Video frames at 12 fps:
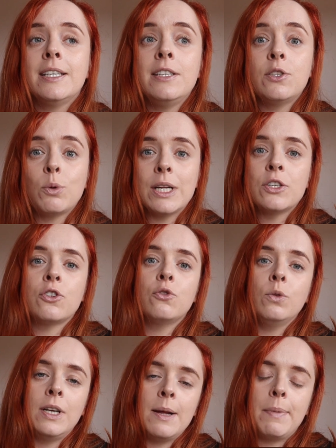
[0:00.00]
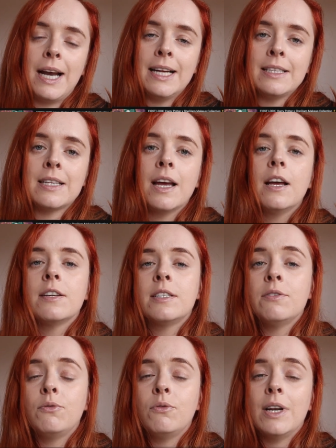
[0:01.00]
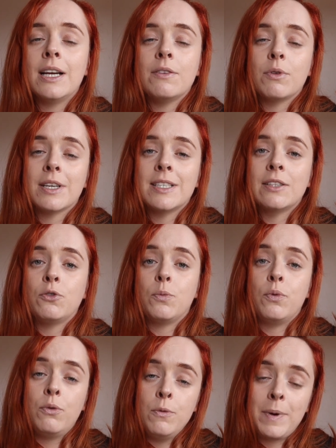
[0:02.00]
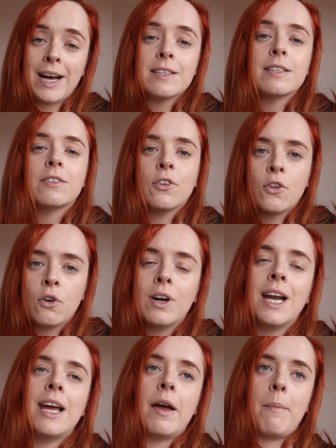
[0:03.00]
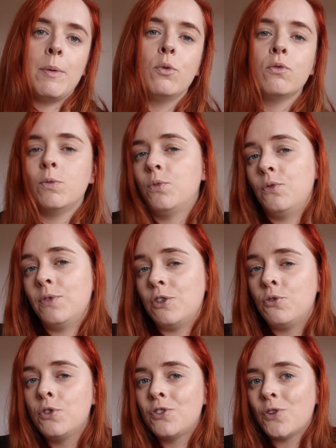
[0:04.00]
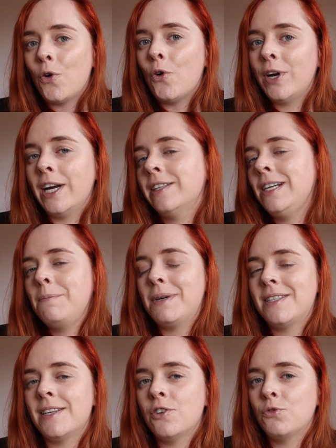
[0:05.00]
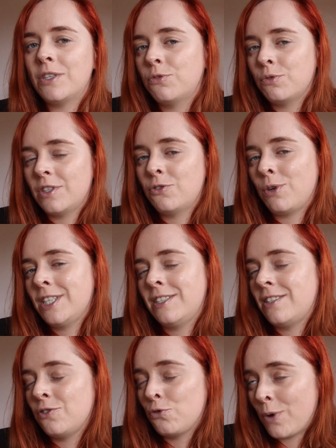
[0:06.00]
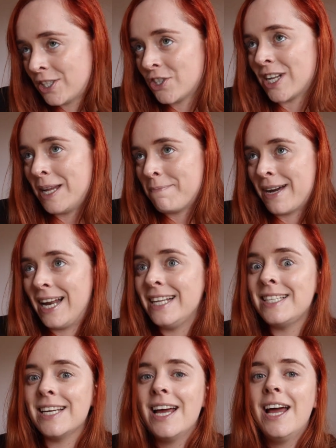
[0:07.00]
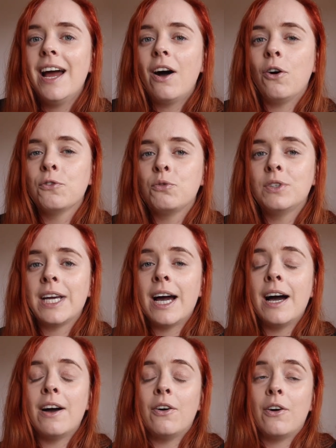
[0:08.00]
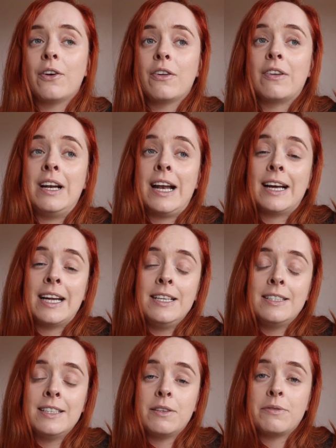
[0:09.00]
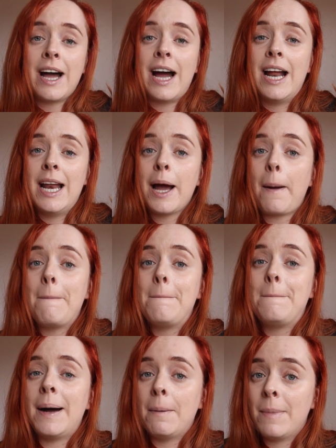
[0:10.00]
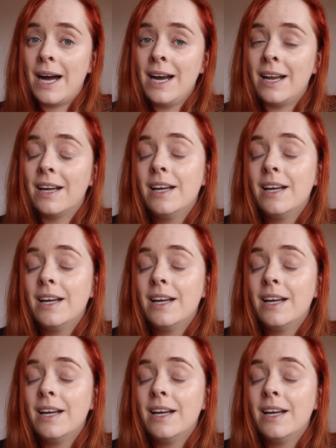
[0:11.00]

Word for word: qui swatch toutes les palettes. Si vous voulez aller voir ça de plus près, c'est en anglais, mais bon, vous pouvez juste regarder le passage où elle swatch, les palettes. En tout cas, euh, la qualité des fards a l'air pas mal